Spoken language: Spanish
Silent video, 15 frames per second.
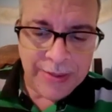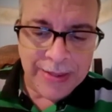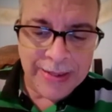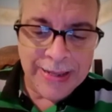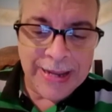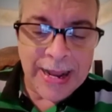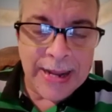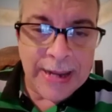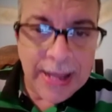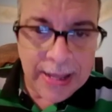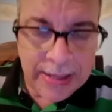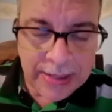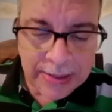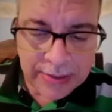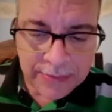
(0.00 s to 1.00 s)

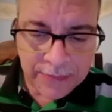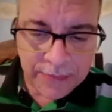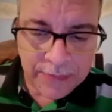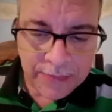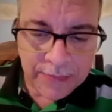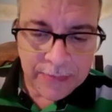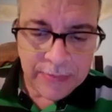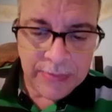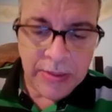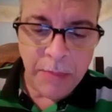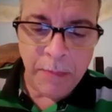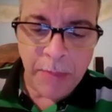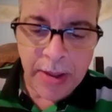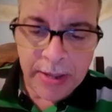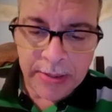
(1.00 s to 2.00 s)
Granada de
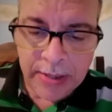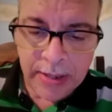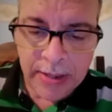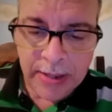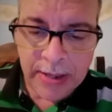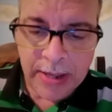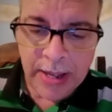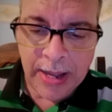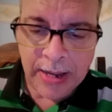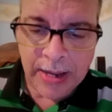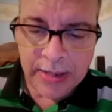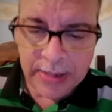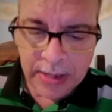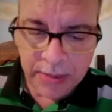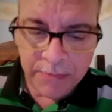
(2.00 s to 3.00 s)
España a
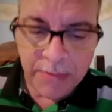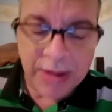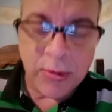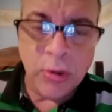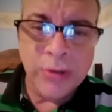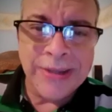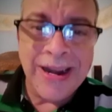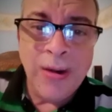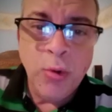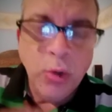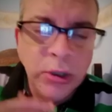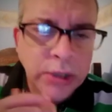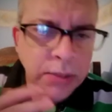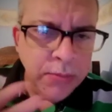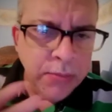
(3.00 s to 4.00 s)
ganar. Va contra el
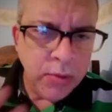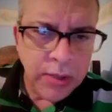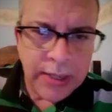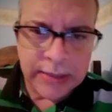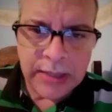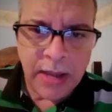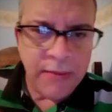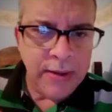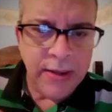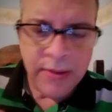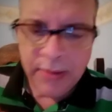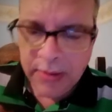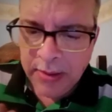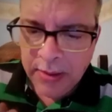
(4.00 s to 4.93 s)
último de la tabla.